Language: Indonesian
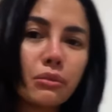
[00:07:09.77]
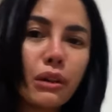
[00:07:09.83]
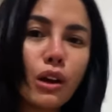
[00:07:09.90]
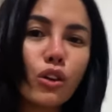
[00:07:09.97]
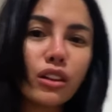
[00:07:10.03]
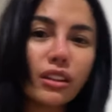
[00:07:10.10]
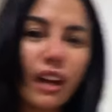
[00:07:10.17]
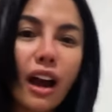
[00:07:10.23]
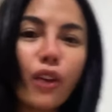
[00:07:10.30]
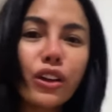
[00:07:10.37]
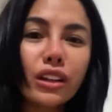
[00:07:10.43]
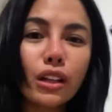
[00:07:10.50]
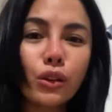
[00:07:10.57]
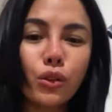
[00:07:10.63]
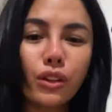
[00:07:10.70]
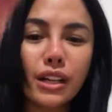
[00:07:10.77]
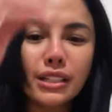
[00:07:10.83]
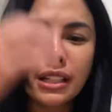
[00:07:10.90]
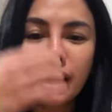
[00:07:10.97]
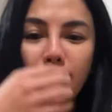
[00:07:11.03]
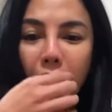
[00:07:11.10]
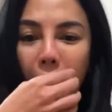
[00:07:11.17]
biar lu tahu itil kuda
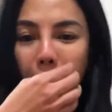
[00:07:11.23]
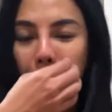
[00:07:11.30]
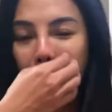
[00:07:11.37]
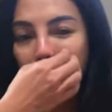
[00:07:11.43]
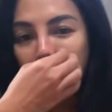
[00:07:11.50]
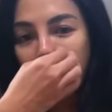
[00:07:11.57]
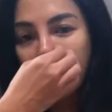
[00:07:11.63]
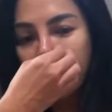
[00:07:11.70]
segede apa